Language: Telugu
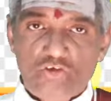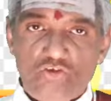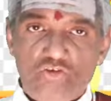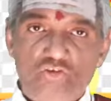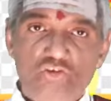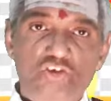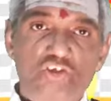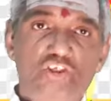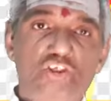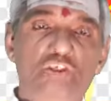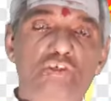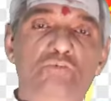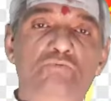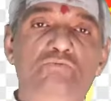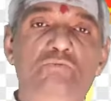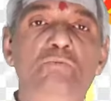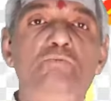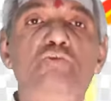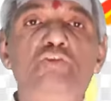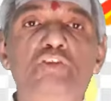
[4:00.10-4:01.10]
నుంచి
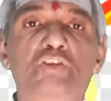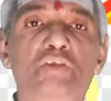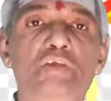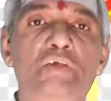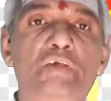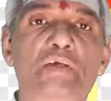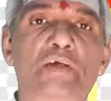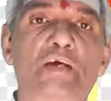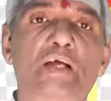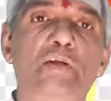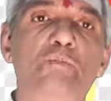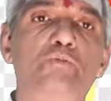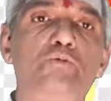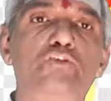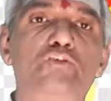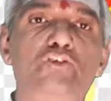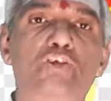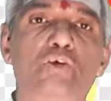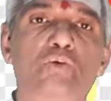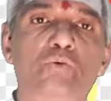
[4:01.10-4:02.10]
విముక్తి
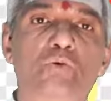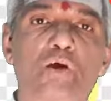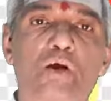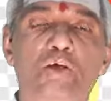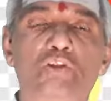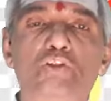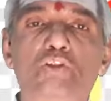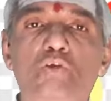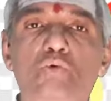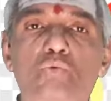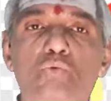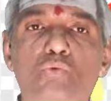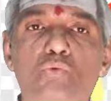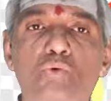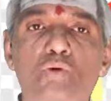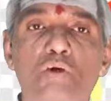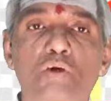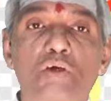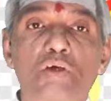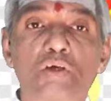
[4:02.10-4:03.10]
కల్పించాడు అందరూ
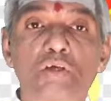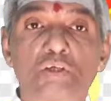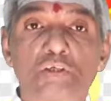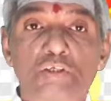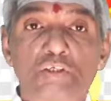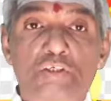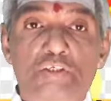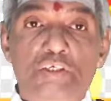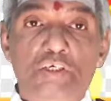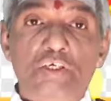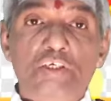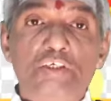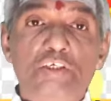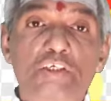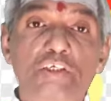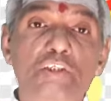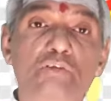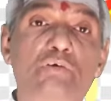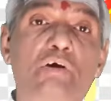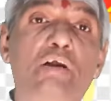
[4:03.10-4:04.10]
జయ
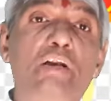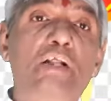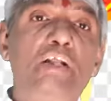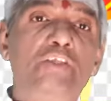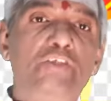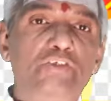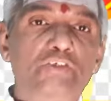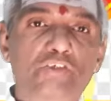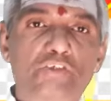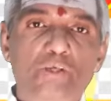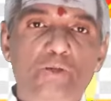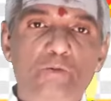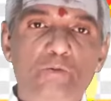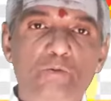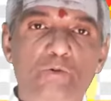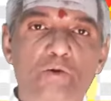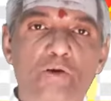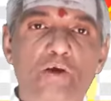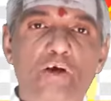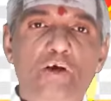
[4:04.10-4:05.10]
జయధ్వానాలు చేశారు
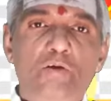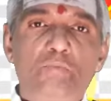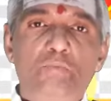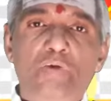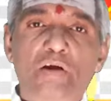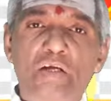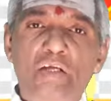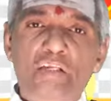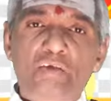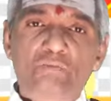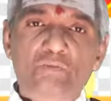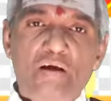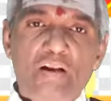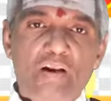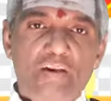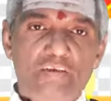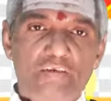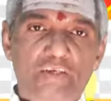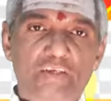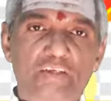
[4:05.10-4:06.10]
మళ్ళీ
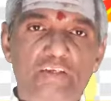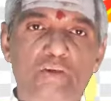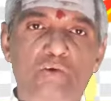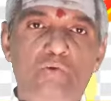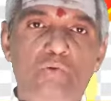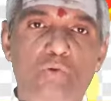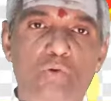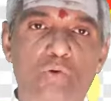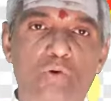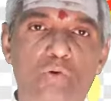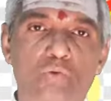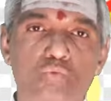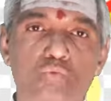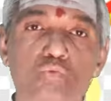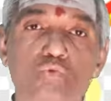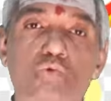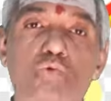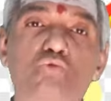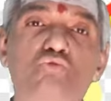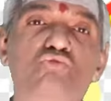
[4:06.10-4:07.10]
వారణ సైన్యంలో
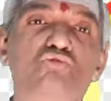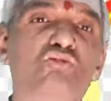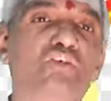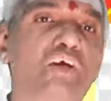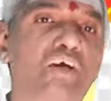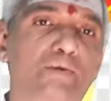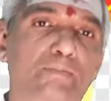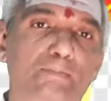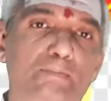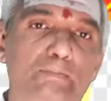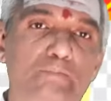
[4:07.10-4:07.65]
నూతన ఉత్సాహం